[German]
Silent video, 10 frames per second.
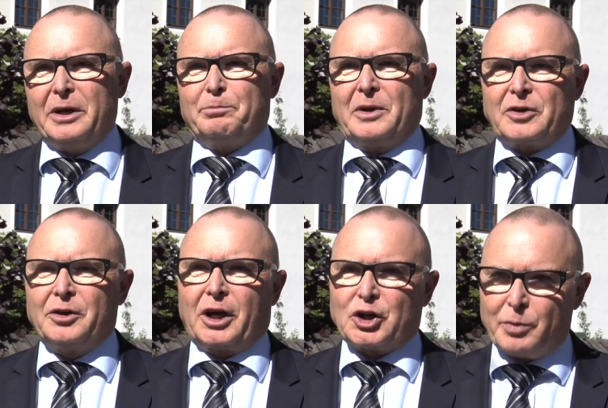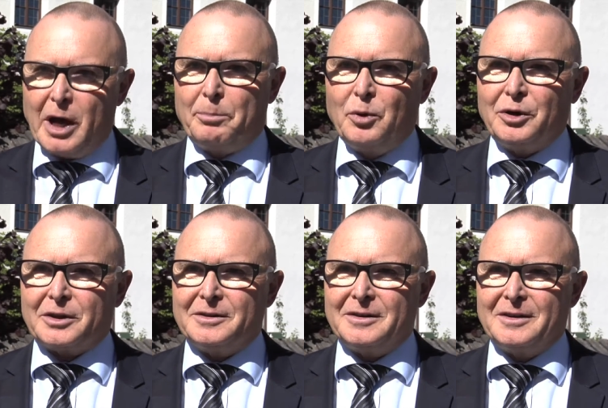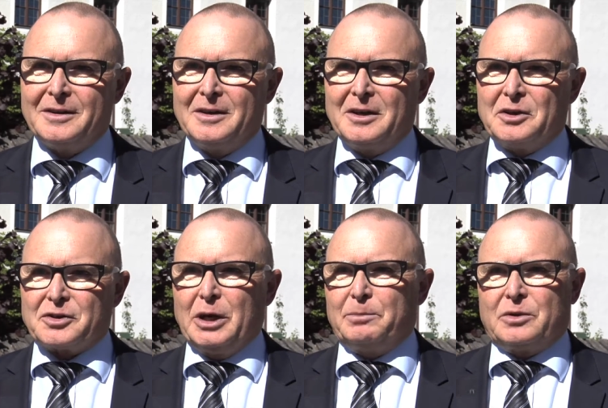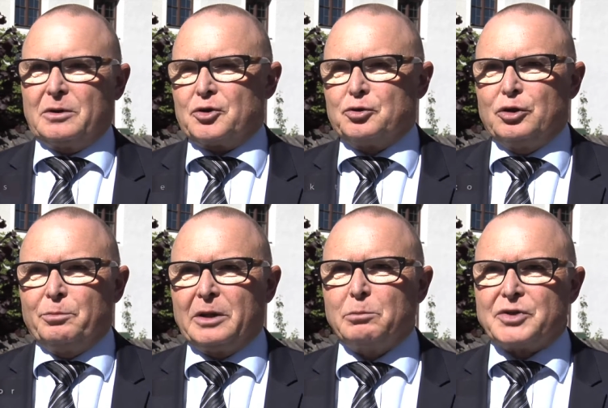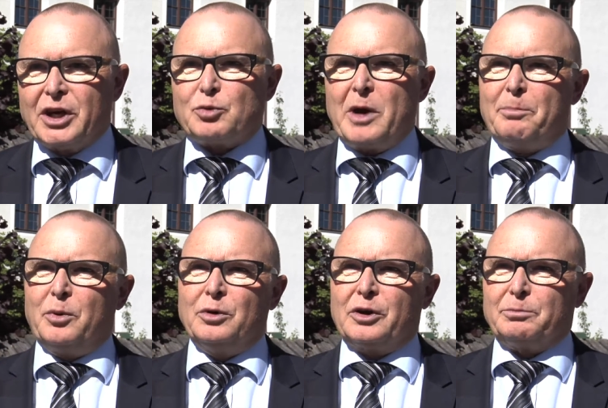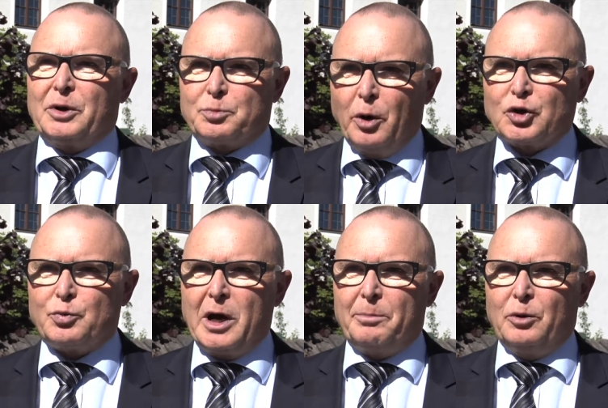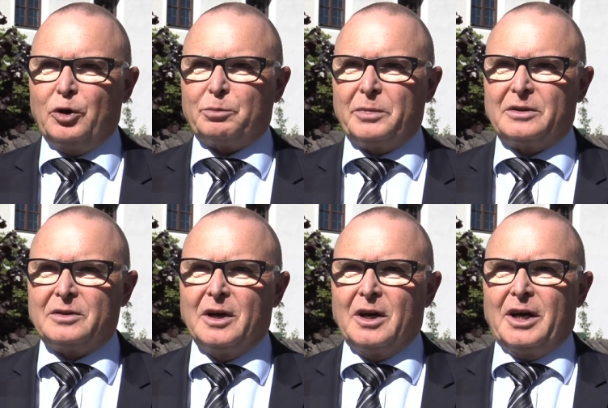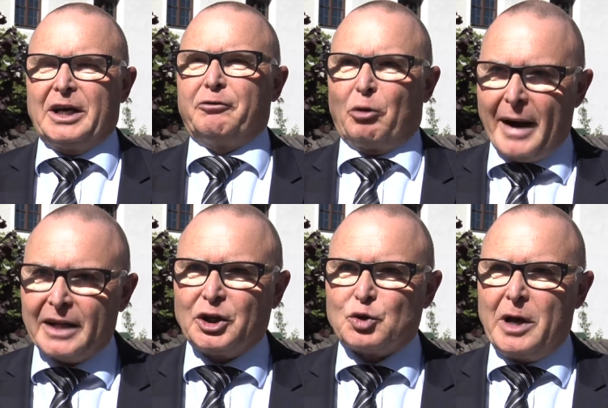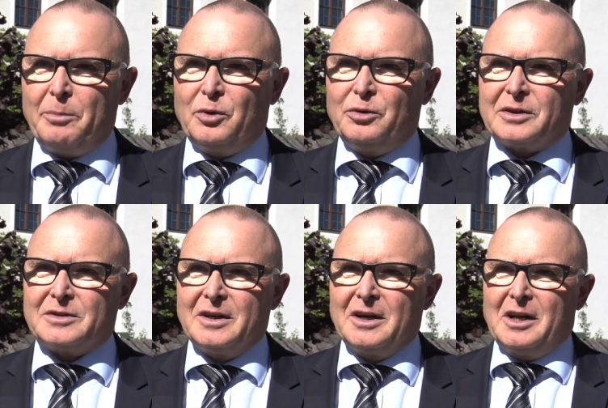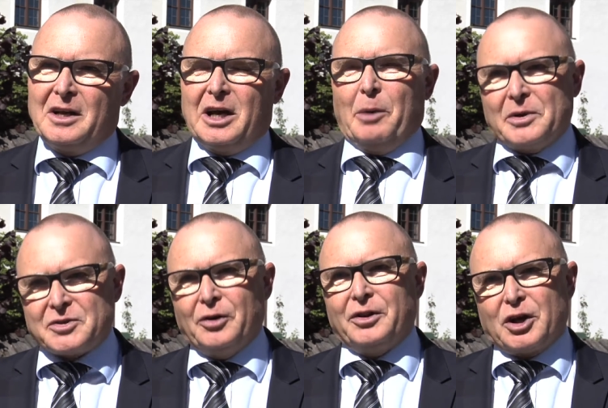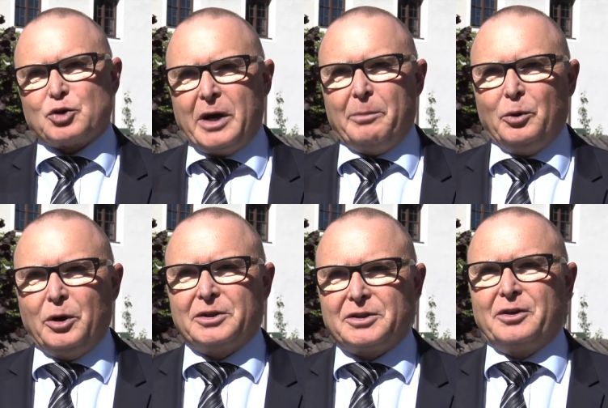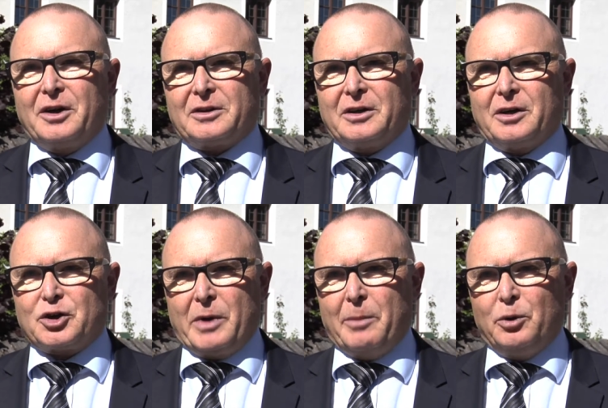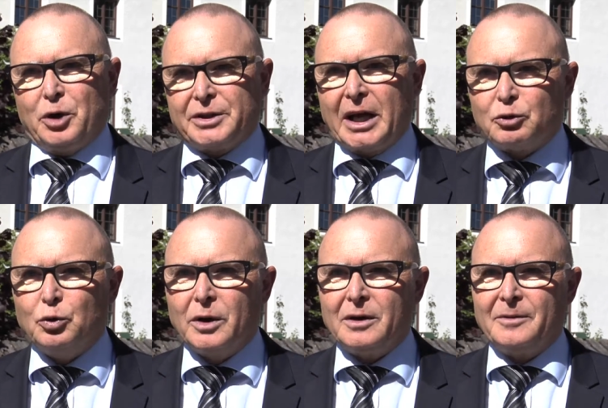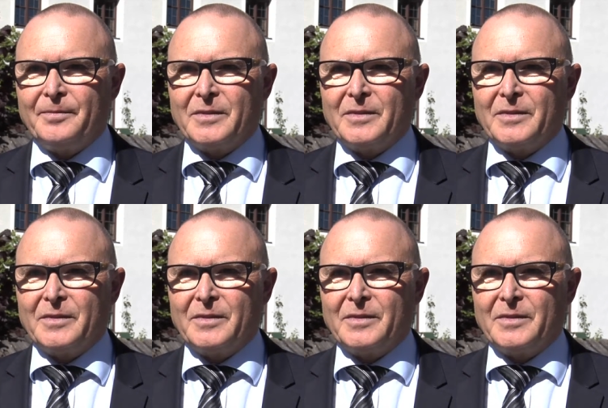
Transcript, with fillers: mit besonderen Schwerpunkten. Es gibt Schulen mit Musikschwerpunkt, mit Sportschwerpunkt, mit Informatikschwerpunkt. Ein besonderer Schwerpunkt natürlich der Schwerpunkt Natur,